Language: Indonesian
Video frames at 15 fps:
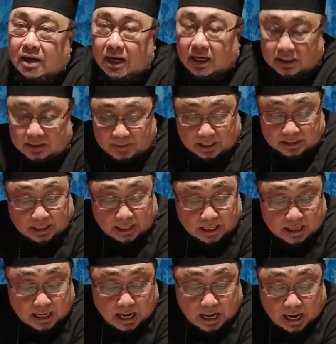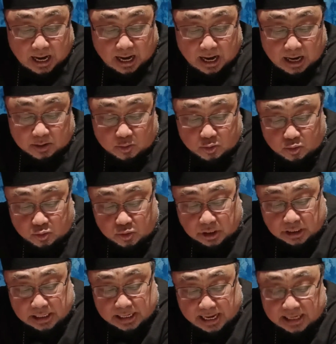Maka dia mengatakan, aku
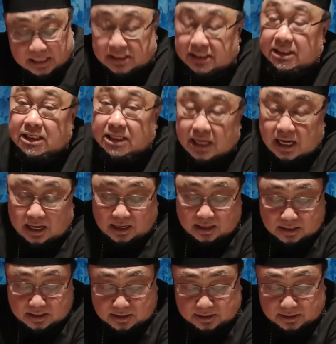kenal dia.